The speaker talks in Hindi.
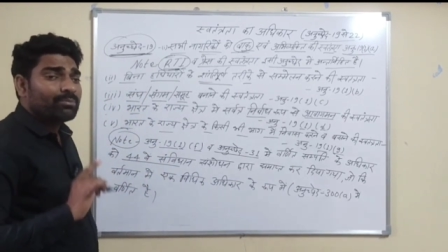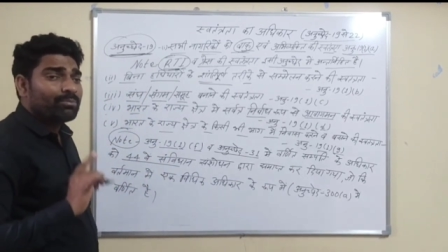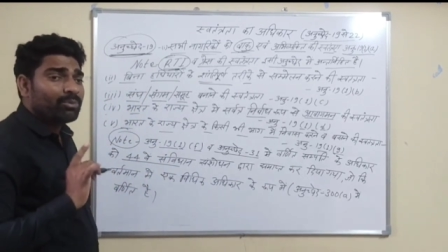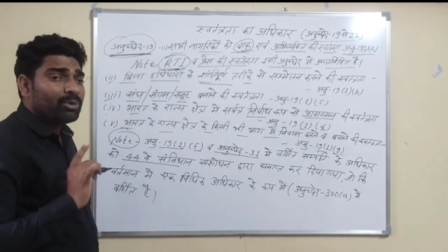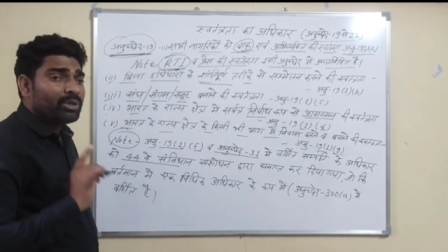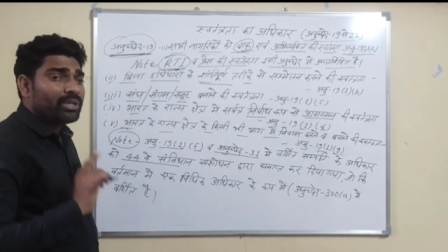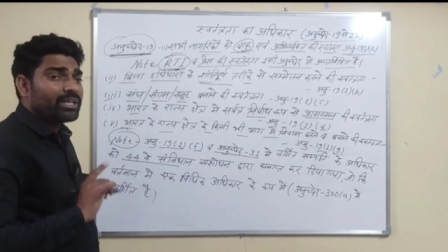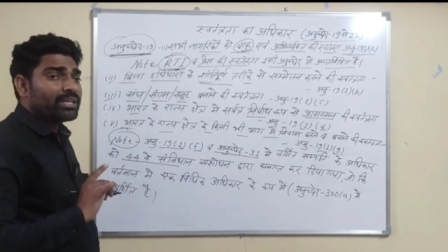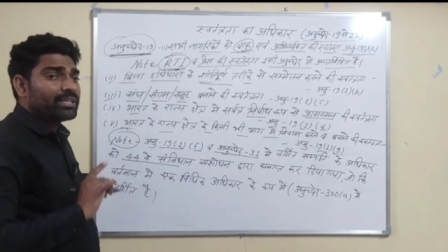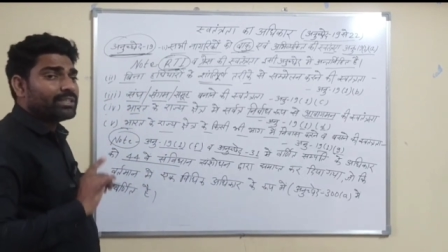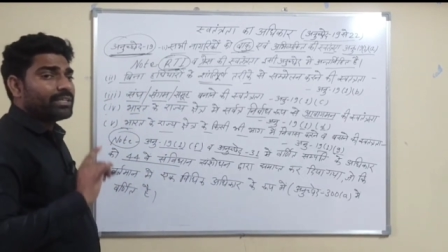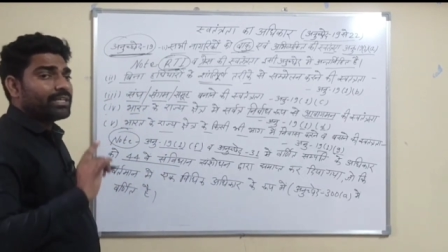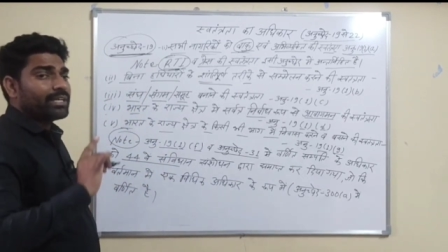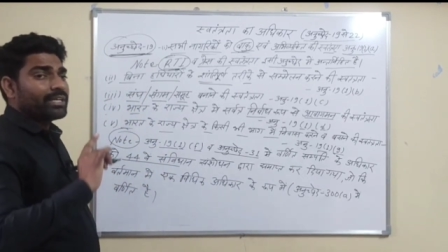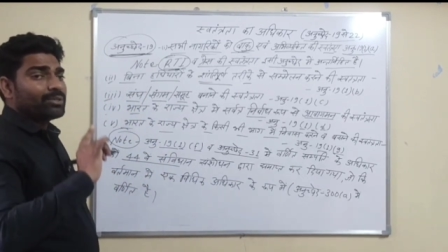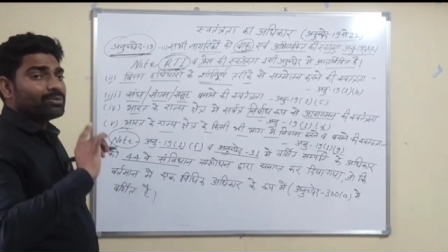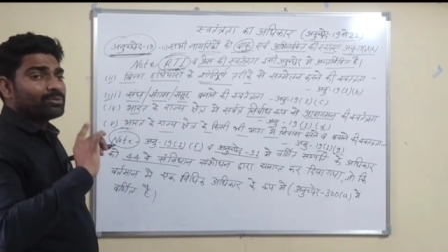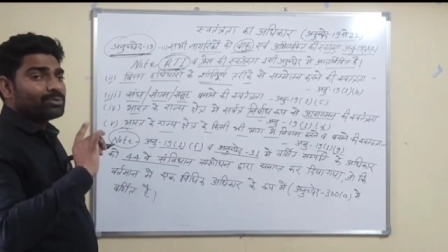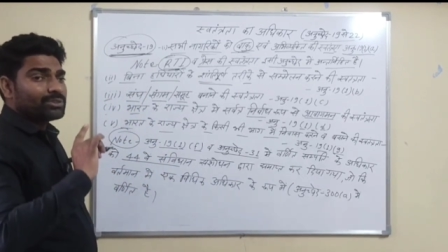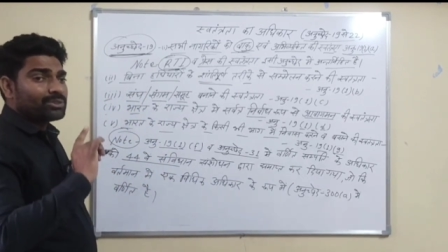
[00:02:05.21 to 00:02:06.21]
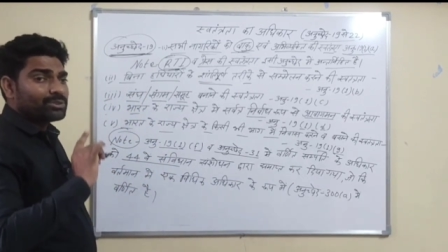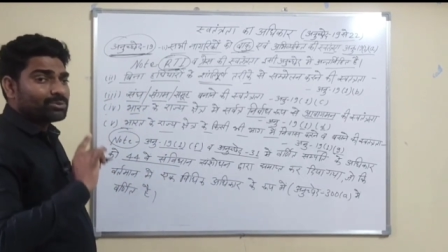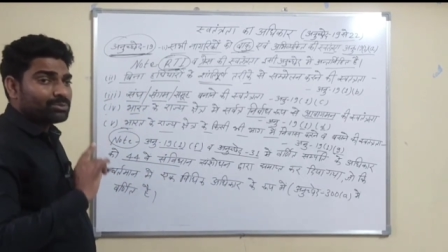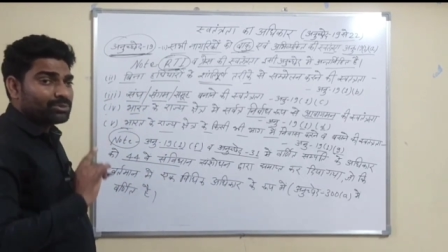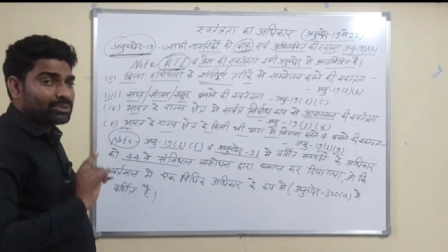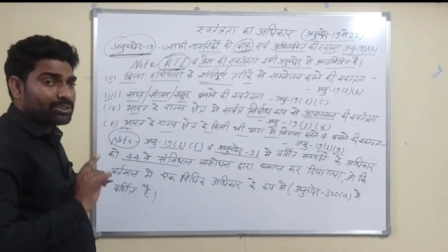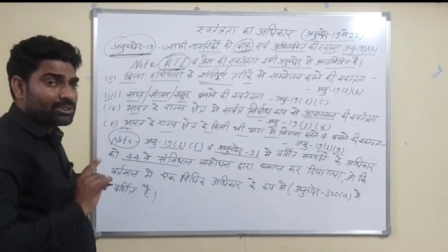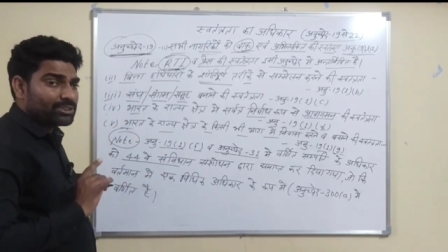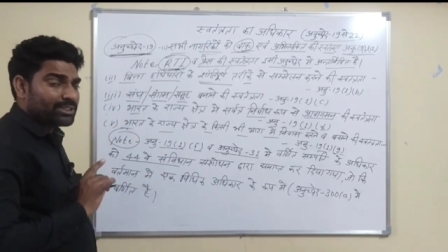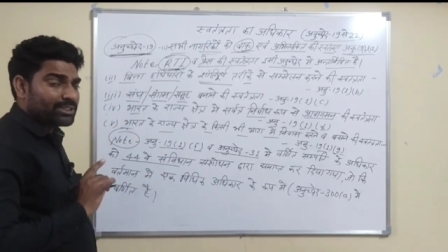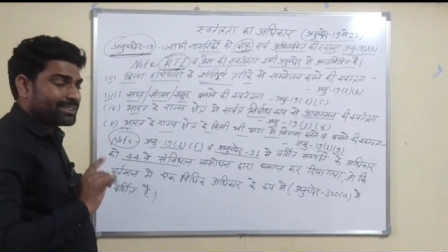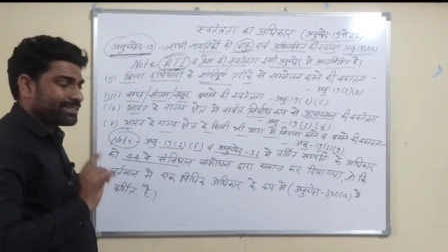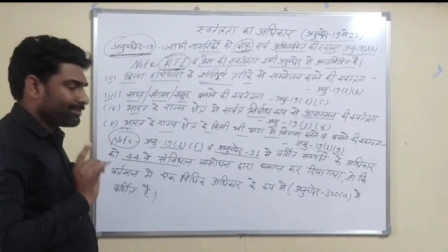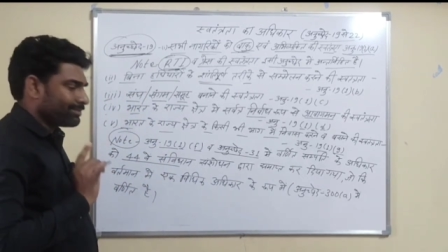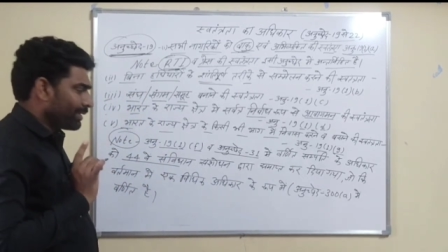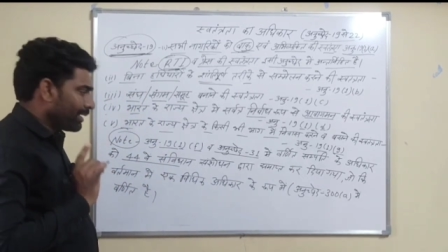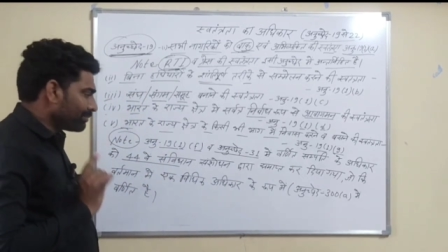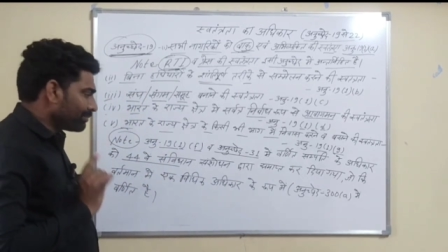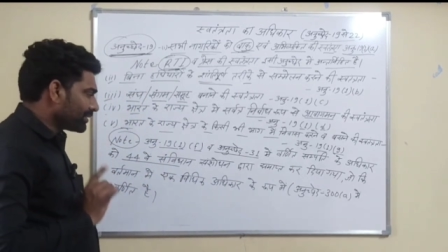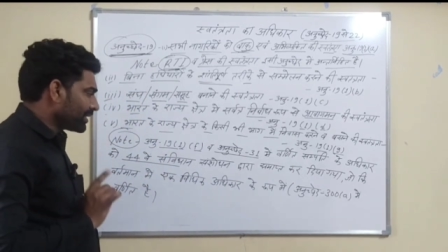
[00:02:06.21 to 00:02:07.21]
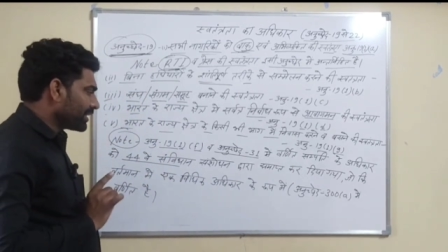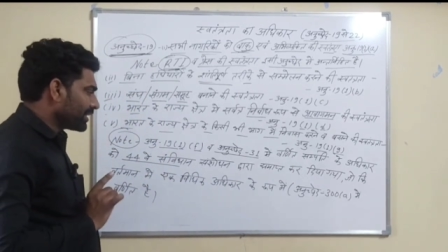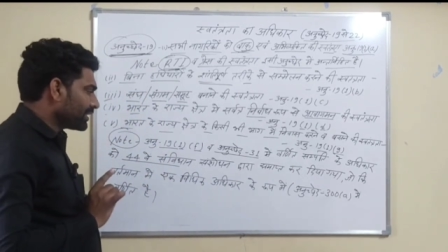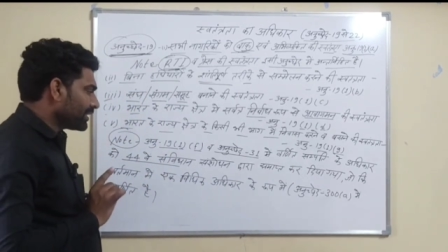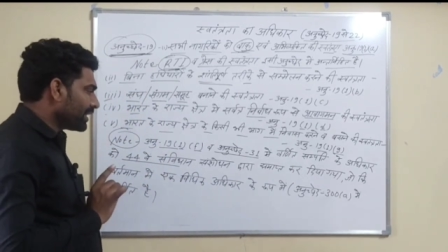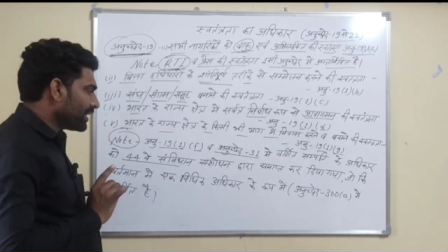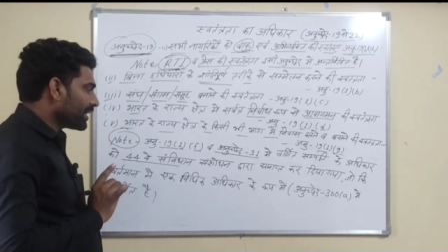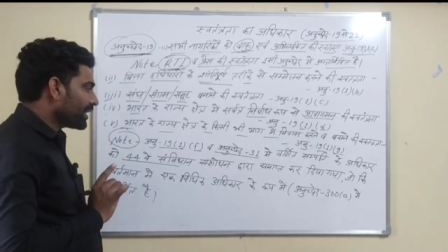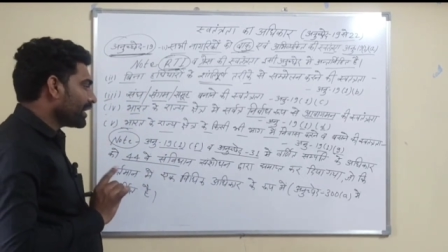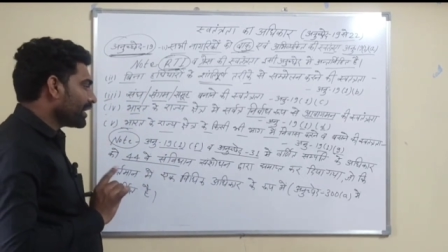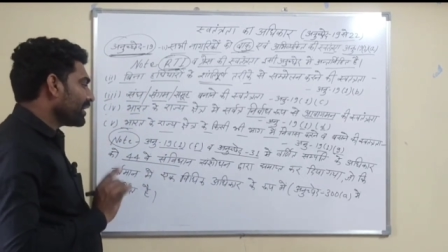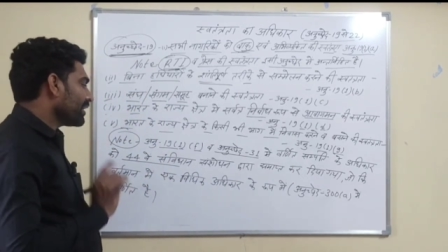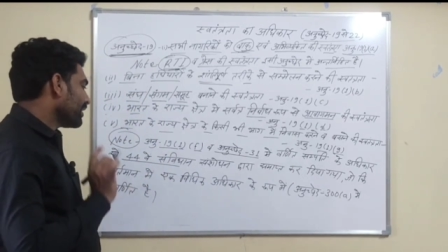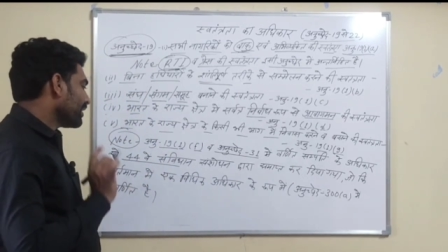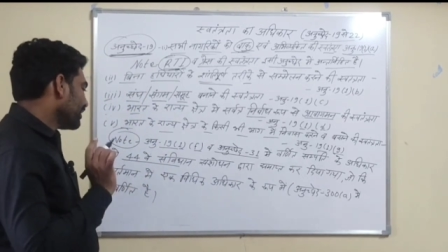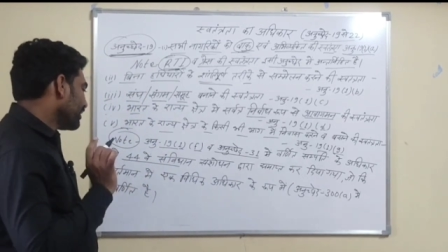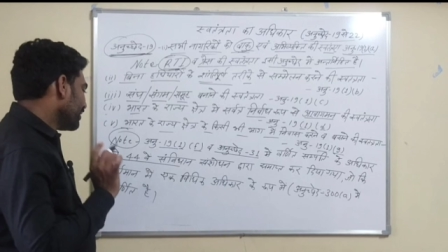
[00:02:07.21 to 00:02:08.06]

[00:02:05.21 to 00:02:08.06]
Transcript: मौलिक अधिकारों की सूची से समाप्त कर दिया गया